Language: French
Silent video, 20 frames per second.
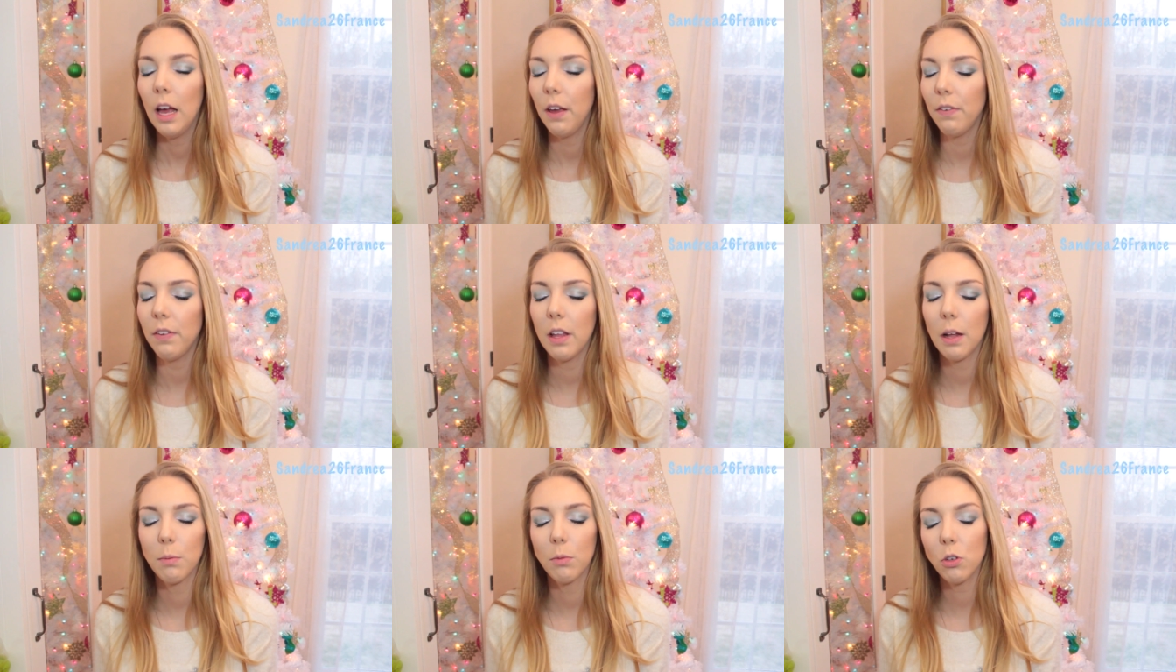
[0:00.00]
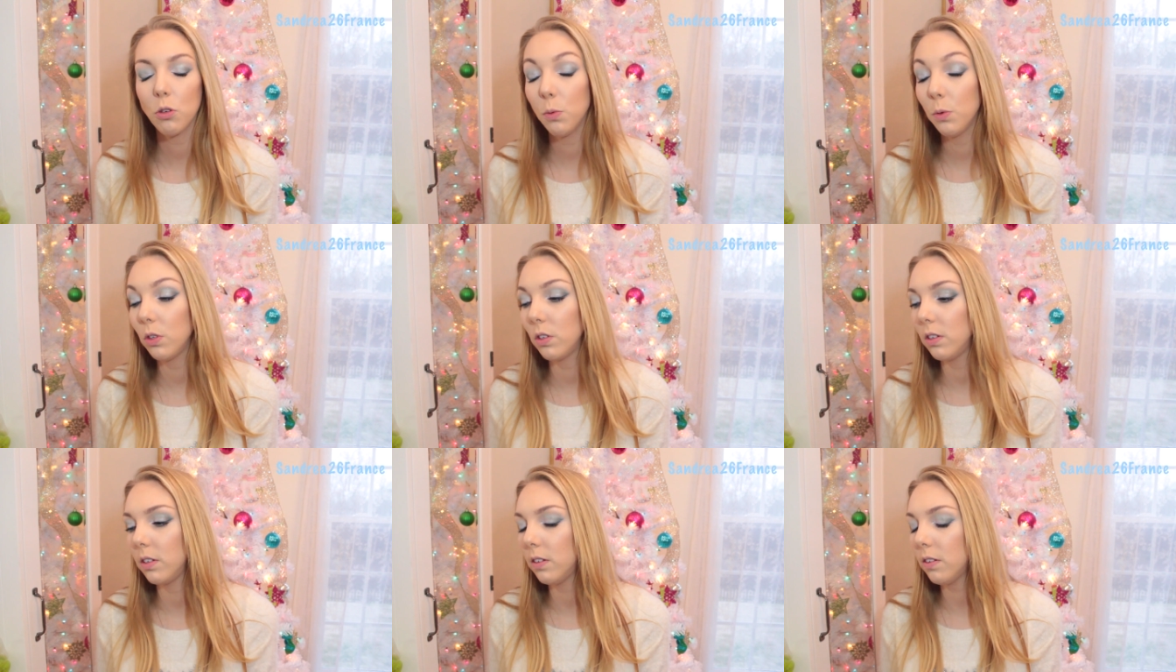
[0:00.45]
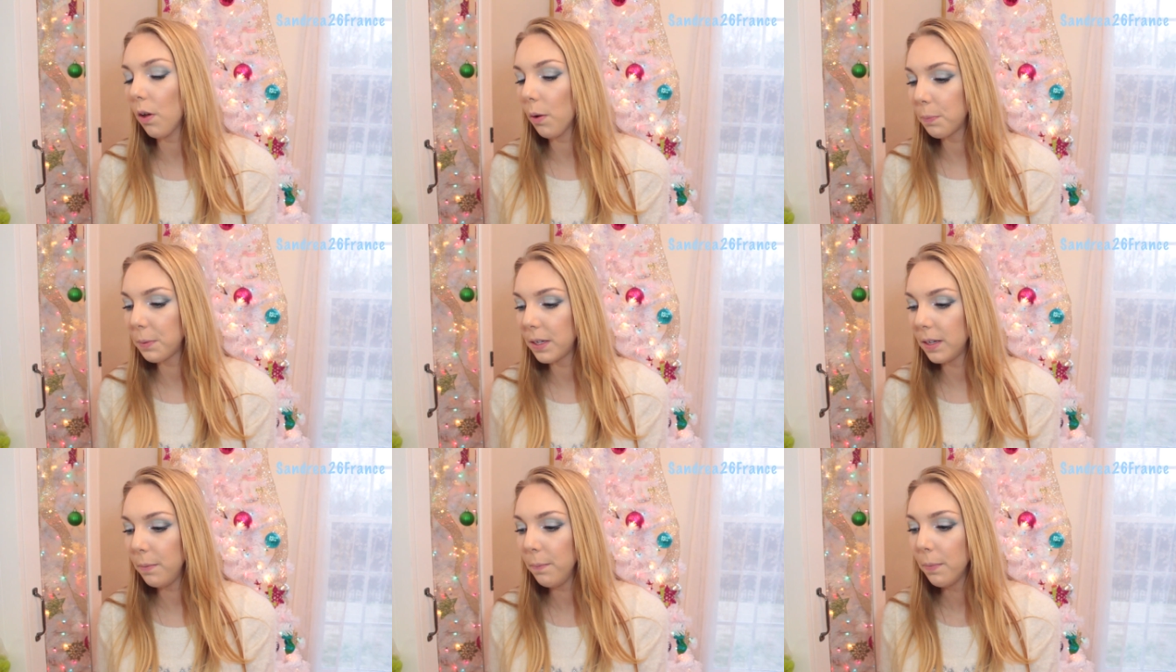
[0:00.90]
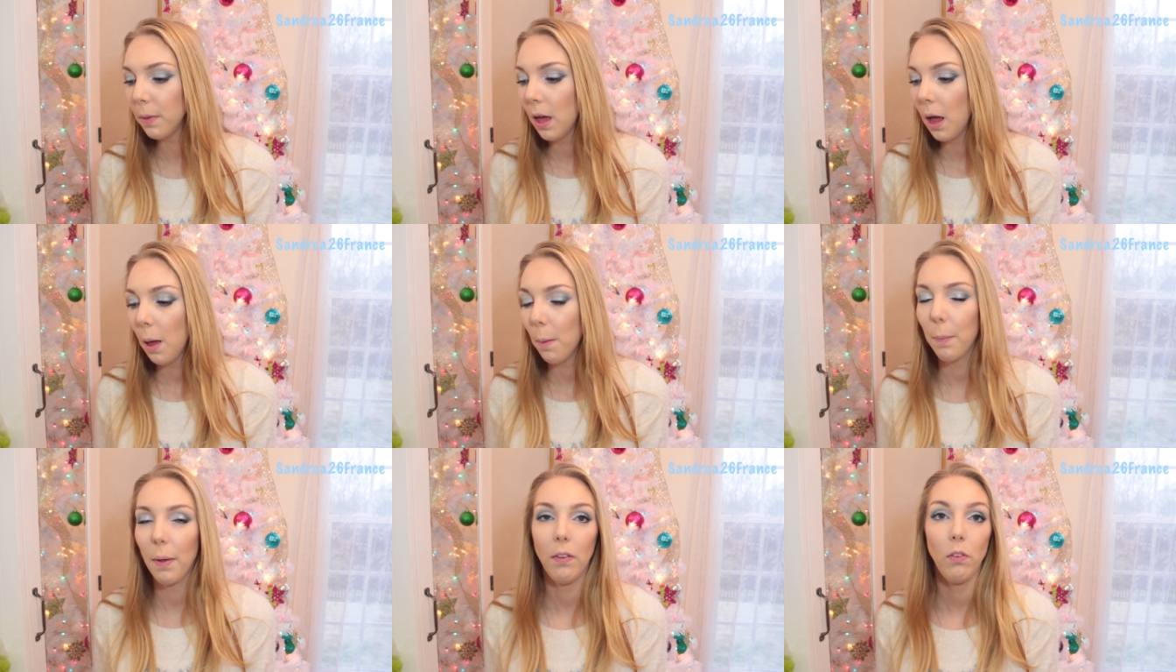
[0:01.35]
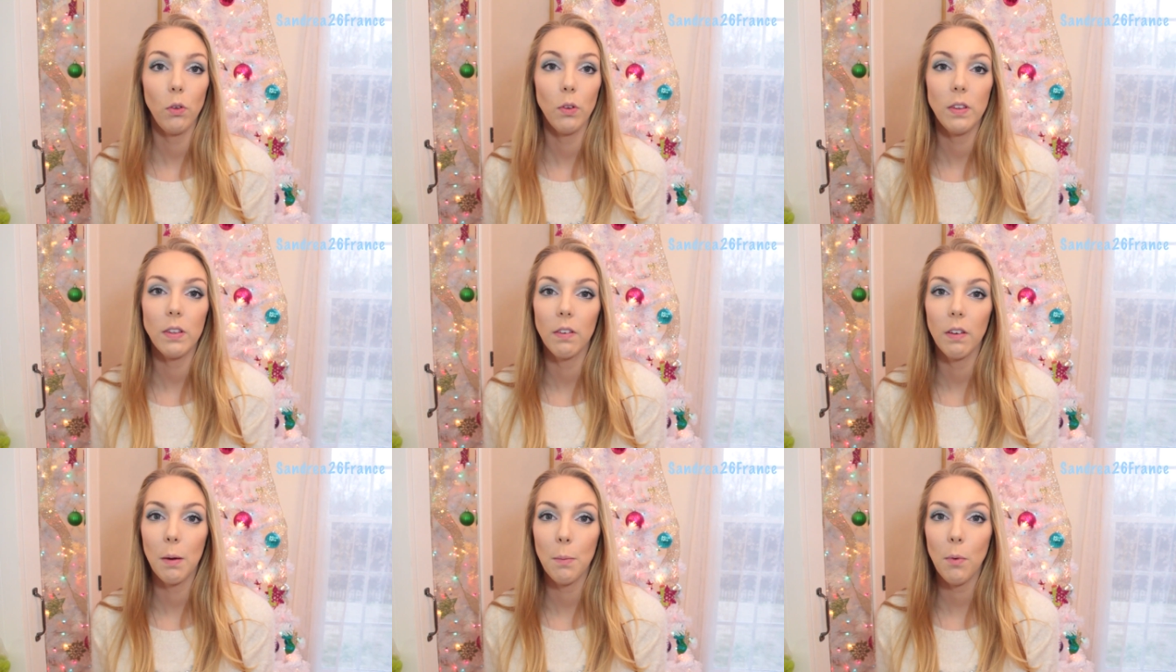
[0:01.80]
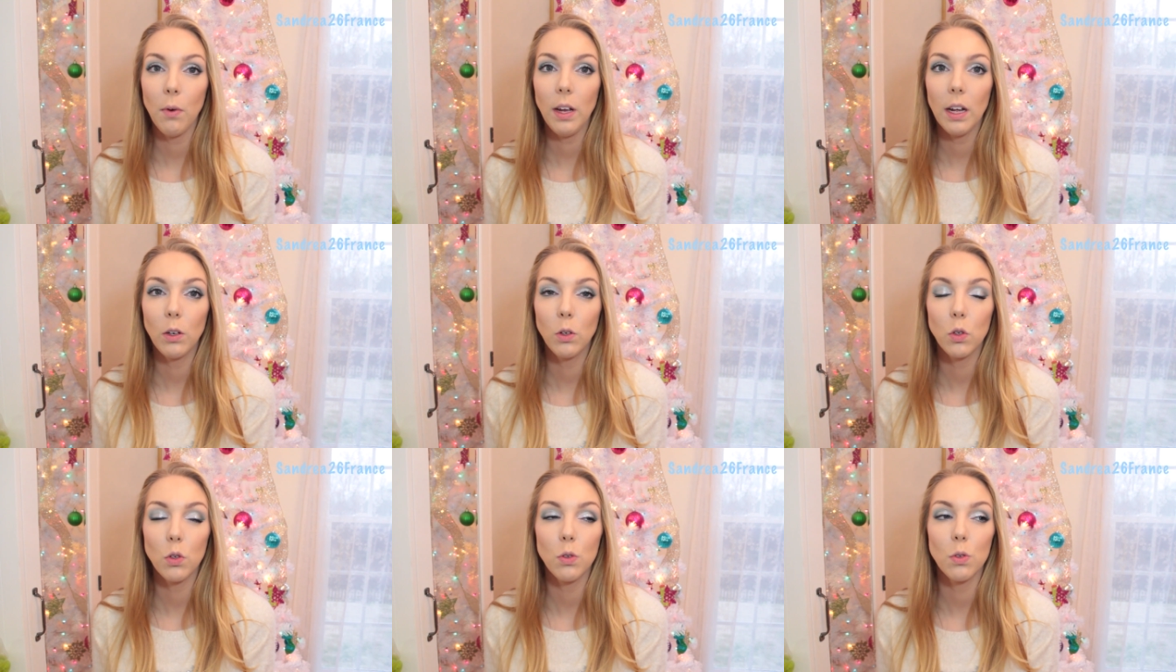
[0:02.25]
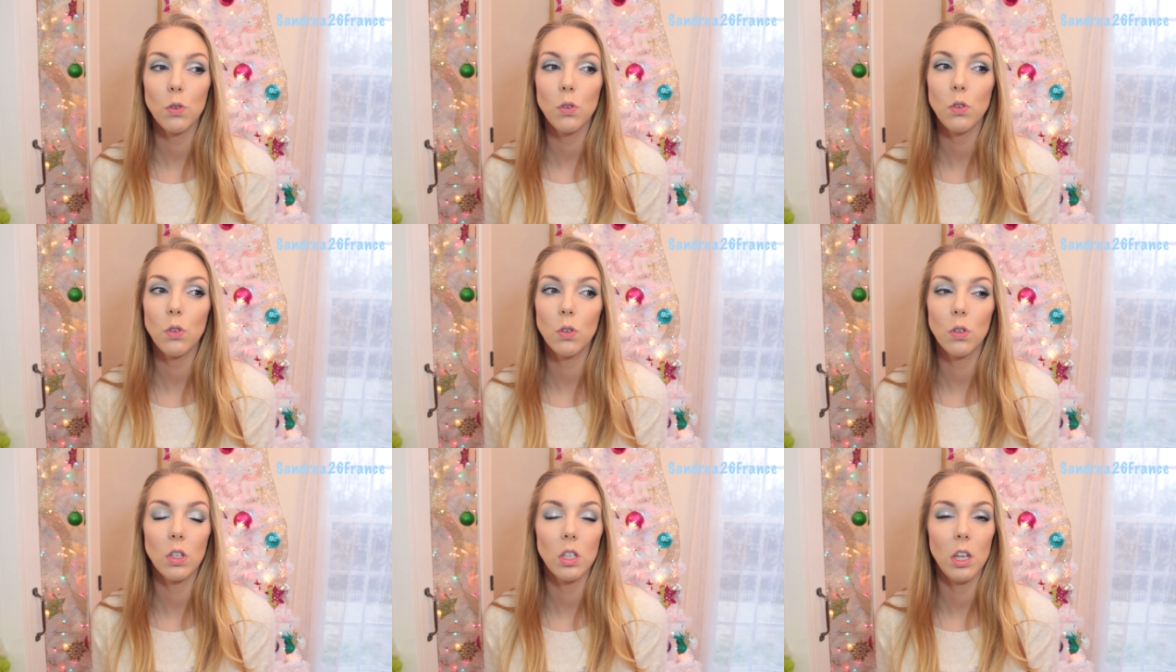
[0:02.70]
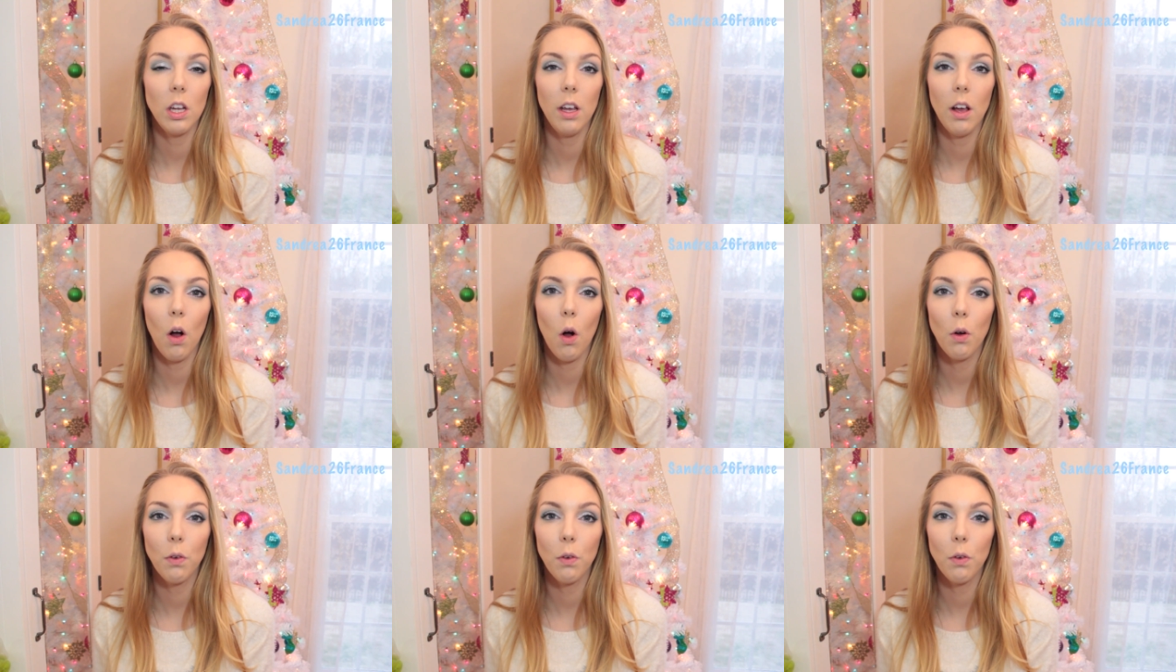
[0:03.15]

finalement je me suis dit tant pis parce que c'est vraiment quelque chose que j'ai